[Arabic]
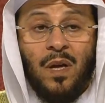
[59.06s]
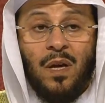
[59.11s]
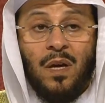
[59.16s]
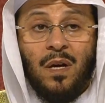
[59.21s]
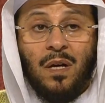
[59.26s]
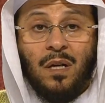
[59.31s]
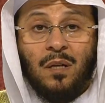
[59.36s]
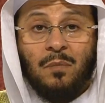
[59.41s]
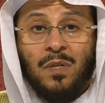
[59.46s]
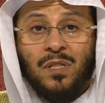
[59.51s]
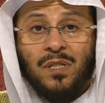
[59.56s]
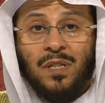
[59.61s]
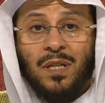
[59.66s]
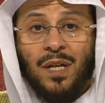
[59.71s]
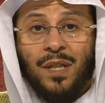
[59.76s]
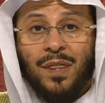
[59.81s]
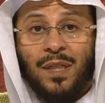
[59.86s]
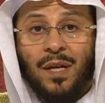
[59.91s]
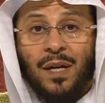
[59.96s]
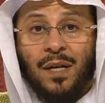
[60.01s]
المسألة
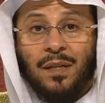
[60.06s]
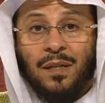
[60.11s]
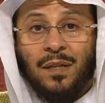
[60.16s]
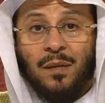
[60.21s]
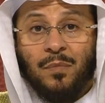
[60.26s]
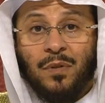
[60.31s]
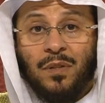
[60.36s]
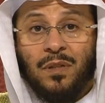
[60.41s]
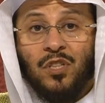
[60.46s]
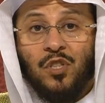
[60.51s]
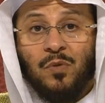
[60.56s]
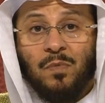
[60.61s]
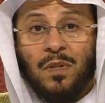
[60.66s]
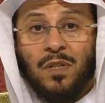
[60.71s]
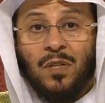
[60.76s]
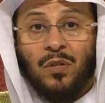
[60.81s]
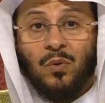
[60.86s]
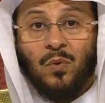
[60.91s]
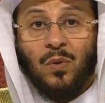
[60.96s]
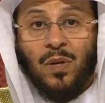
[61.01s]
الثانية بالنسبة
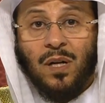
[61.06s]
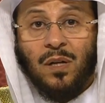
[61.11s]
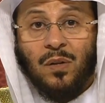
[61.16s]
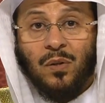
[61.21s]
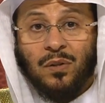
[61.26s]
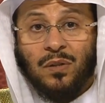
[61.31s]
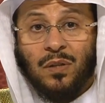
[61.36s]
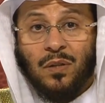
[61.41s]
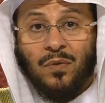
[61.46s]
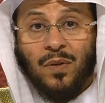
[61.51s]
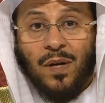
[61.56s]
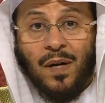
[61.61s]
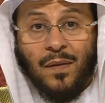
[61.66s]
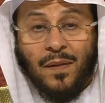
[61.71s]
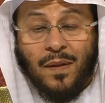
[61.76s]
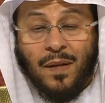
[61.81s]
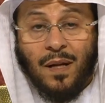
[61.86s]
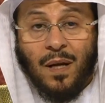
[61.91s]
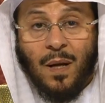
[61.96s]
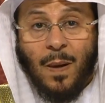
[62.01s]
للدعاء أختي
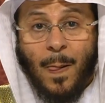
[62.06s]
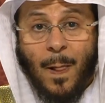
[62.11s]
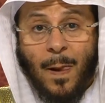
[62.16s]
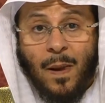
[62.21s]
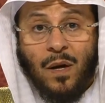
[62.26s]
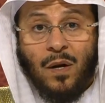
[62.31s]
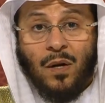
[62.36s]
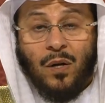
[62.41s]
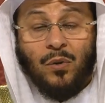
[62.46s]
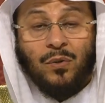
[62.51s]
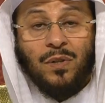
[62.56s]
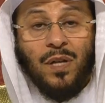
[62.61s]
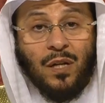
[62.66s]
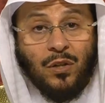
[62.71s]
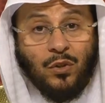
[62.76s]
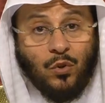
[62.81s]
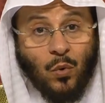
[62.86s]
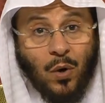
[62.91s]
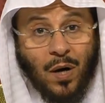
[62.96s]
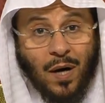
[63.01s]
الفاضلة
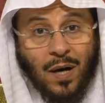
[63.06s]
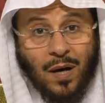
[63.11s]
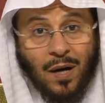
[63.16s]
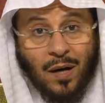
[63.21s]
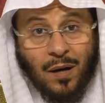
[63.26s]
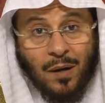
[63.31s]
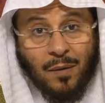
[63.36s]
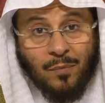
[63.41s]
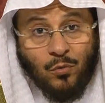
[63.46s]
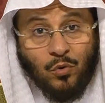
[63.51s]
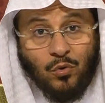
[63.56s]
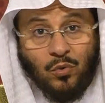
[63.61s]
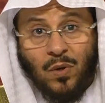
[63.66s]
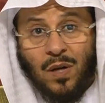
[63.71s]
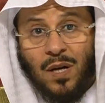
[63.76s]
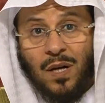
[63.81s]
هناك دعاء عام ودعاء